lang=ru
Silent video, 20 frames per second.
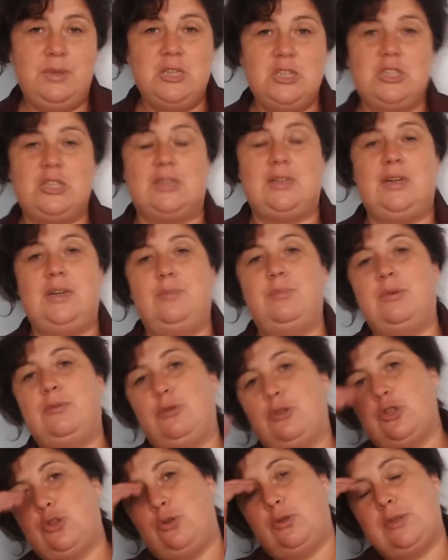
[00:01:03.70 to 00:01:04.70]
пишет, либо
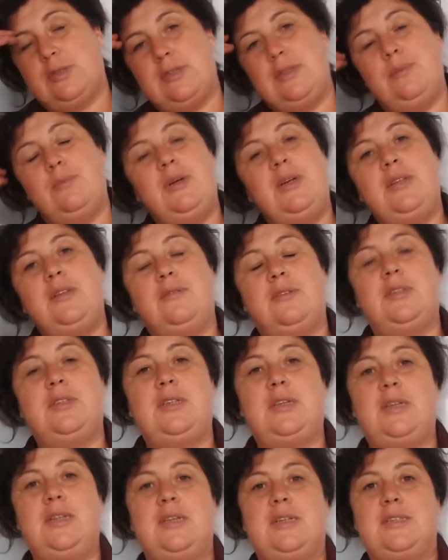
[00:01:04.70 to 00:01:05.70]
вот что-то снимает в
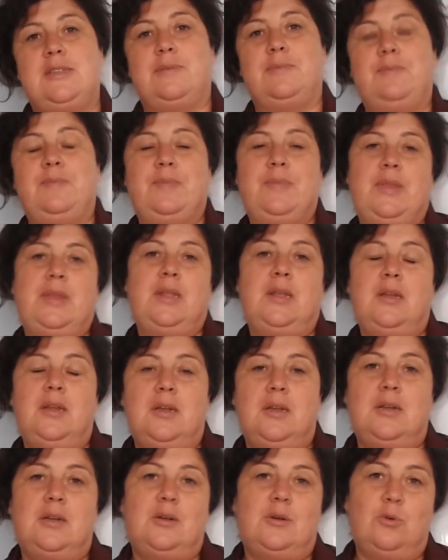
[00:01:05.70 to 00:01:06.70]
интернете,
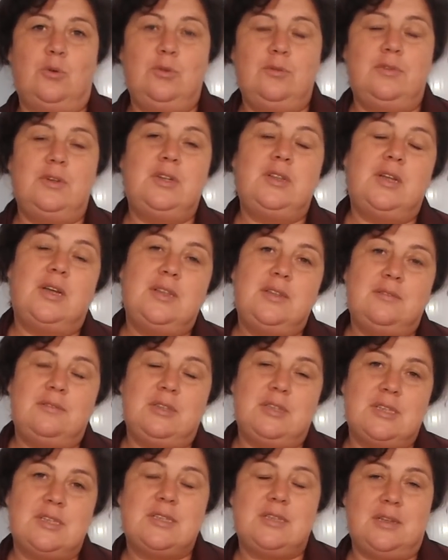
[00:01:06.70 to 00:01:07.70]
он
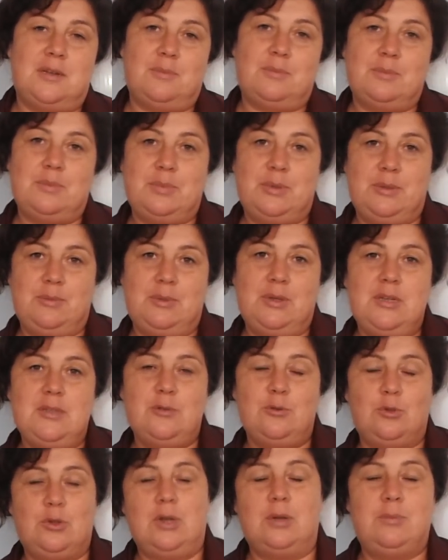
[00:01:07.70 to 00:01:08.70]
выкладывается там,
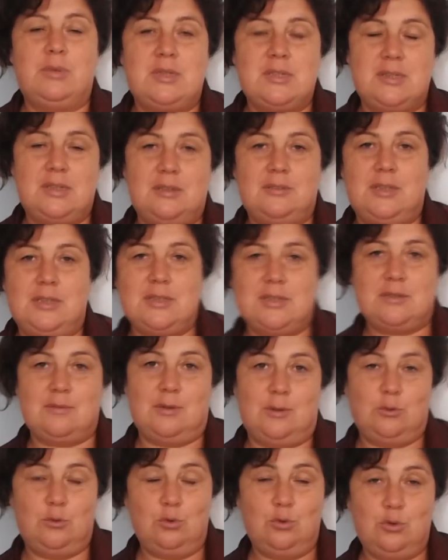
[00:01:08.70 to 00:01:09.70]
понимаете? Он как бы раскрывает
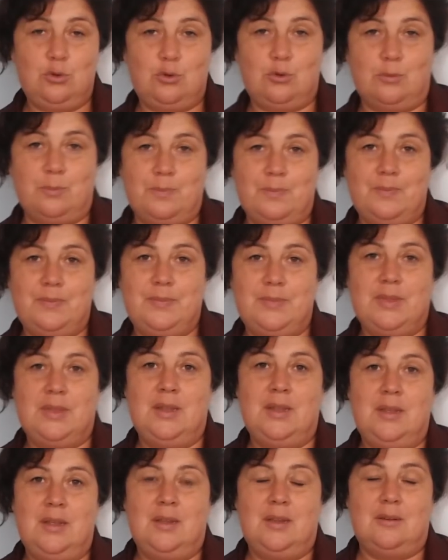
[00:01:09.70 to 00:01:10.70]
свою душу,
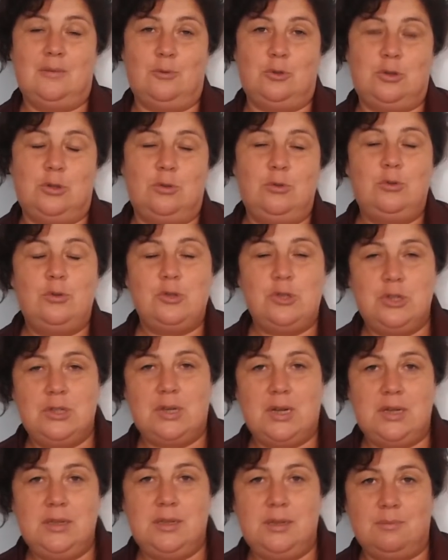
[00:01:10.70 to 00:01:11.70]
вот, и он очень
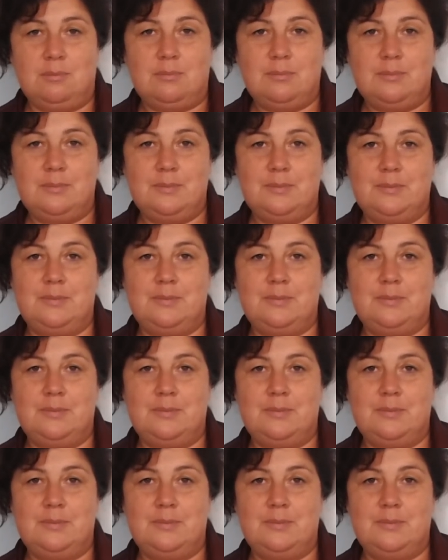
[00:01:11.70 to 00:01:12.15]
раним.